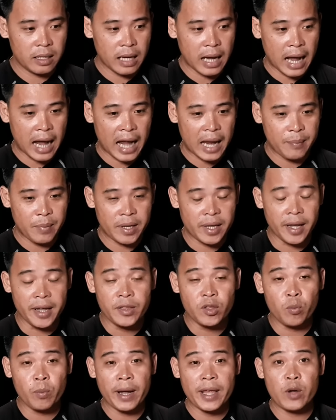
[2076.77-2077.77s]
ai mà chỉ
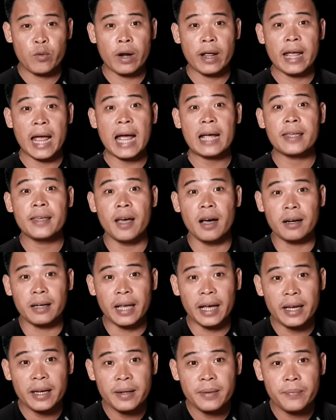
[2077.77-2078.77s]
tụi bay vô đây ác nhờn
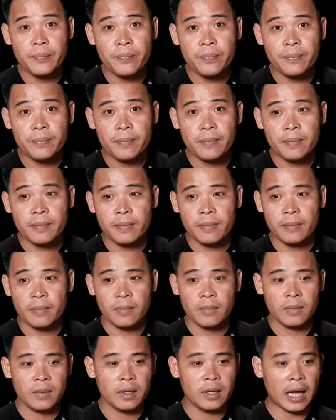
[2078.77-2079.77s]
vậy
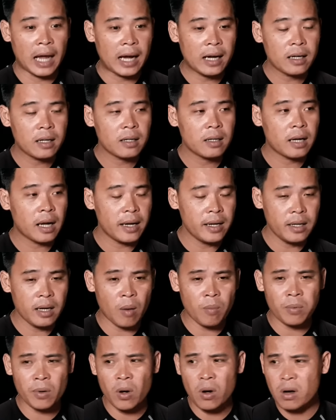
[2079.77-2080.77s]
dạ cái
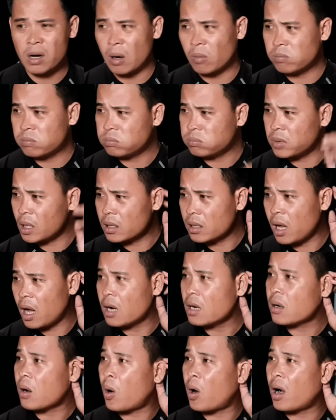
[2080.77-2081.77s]
ông đó ông lớn
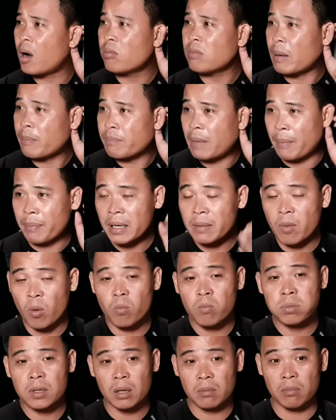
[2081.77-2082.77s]
lớn con ông mập mập cái
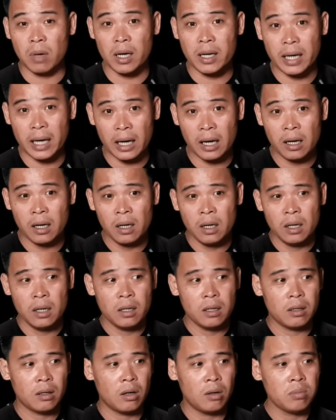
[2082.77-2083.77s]
bụng trình bình nè à.
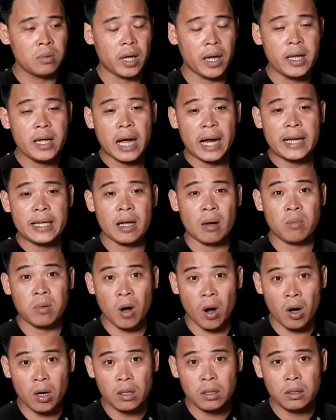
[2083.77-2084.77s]
rồi ông chỉ hai chồng
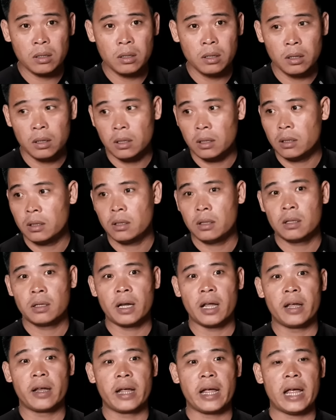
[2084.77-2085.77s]
con
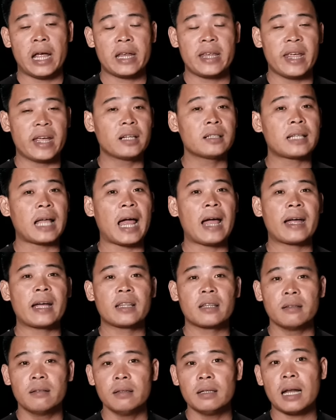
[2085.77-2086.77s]
thì nghe diễn tả cái
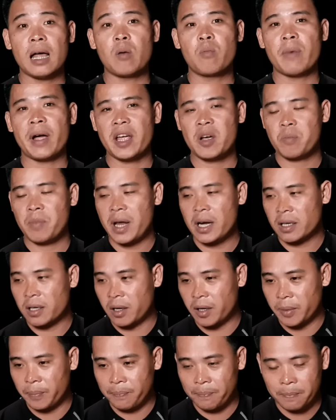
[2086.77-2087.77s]
tướng là ông bảy ông biết
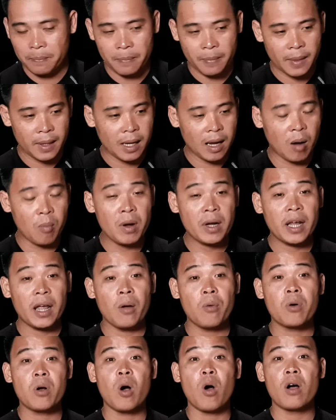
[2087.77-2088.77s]
rồi ông mới
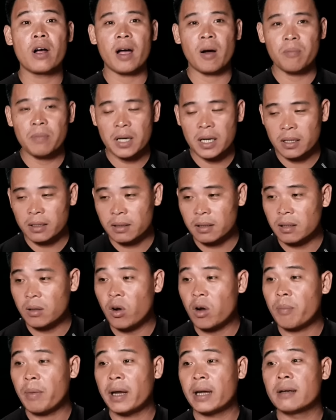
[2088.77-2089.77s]
kêu con ổng á
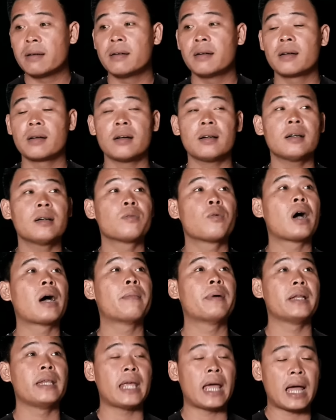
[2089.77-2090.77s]
thôi mày đưa nó qua
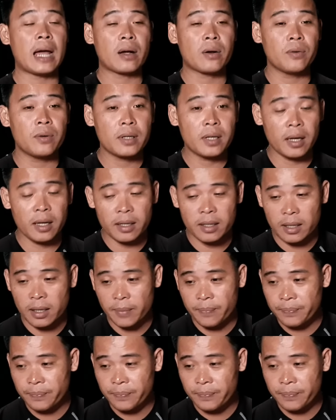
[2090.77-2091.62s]
bên nhà của chị